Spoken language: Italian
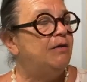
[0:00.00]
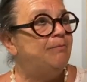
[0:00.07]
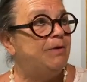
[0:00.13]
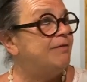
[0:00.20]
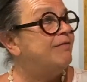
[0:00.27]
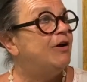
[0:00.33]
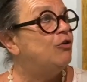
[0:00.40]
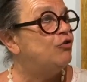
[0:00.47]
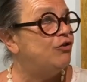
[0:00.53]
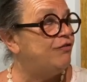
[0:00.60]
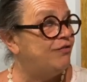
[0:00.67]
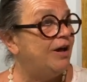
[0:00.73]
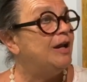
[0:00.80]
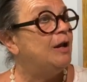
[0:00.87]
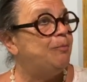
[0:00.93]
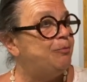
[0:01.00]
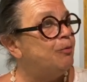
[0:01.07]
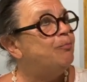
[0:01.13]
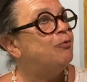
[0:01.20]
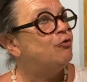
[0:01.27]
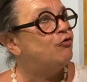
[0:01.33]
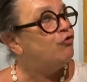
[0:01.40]
per, valorizzare il
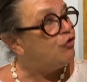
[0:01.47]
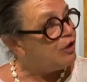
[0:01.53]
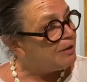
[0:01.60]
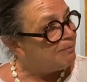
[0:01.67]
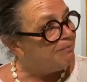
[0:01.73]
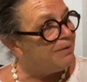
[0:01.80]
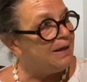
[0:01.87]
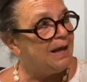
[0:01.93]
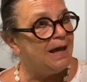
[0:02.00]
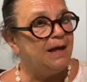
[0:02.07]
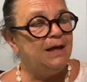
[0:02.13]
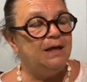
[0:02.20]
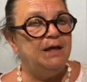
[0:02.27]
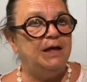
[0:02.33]
più possibile